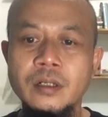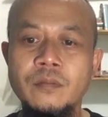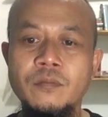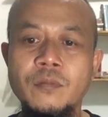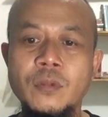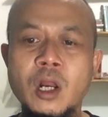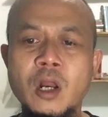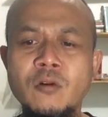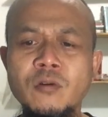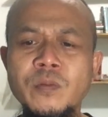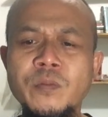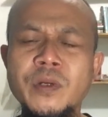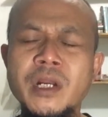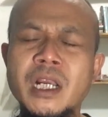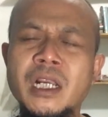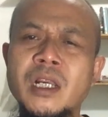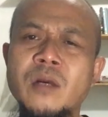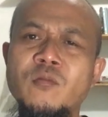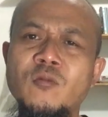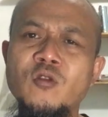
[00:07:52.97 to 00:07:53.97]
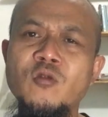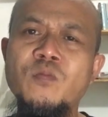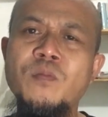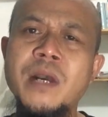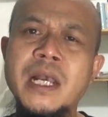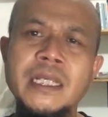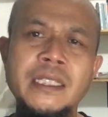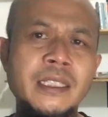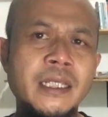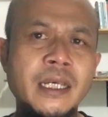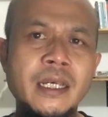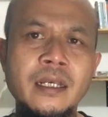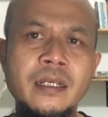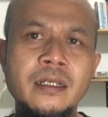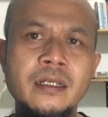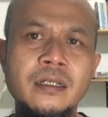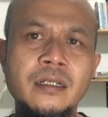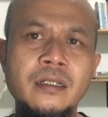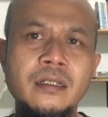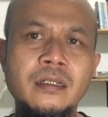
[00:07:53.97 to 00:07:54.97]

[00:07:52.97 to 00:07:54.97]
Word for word: melalui beragam upaya